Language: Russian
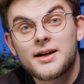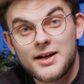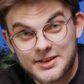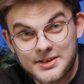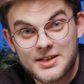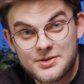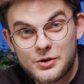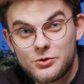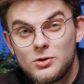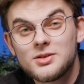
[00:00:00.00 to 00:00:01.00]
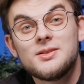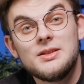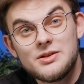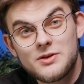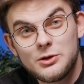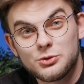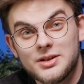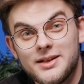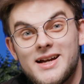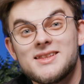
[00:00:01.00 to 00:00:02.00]
Карта Каспи Голд не
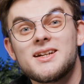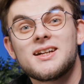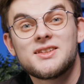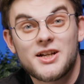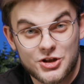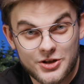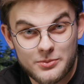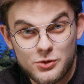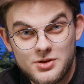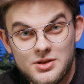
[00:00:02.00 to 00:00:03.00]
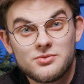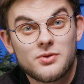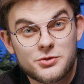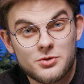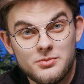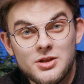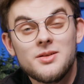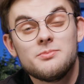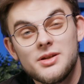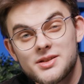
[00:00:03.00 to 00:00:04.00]
валютная, однако также работает во всем мире
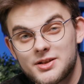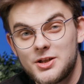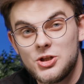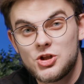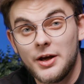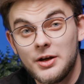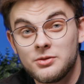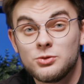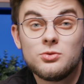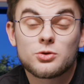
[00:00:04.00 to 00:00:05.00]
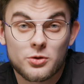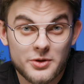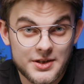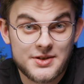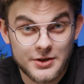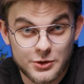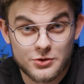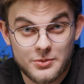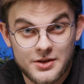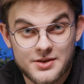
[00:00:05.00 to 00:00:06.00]
без ограничений. Ну, кроме России,
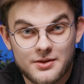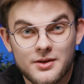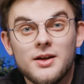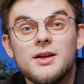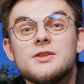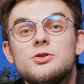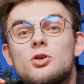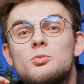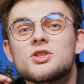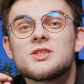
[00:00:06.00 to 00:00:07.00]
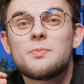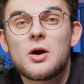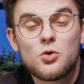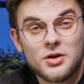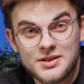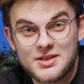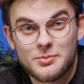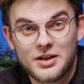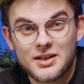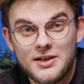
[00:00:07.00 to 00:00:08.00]
разумеется. С нее можно спокойно
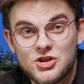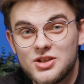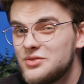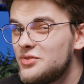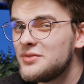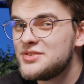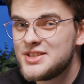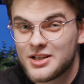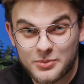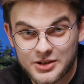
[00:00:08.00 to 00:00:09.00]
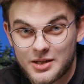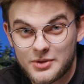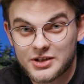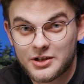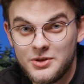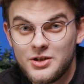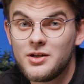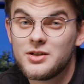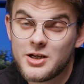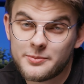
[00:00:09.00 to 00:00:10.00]
снимать наличные во всех банкоматах
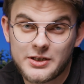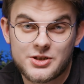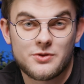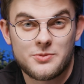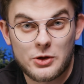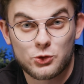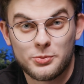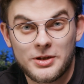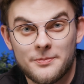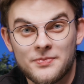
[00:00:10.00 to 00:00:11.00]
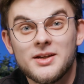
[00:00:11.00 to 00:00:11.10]
мира и оплачивать покупки.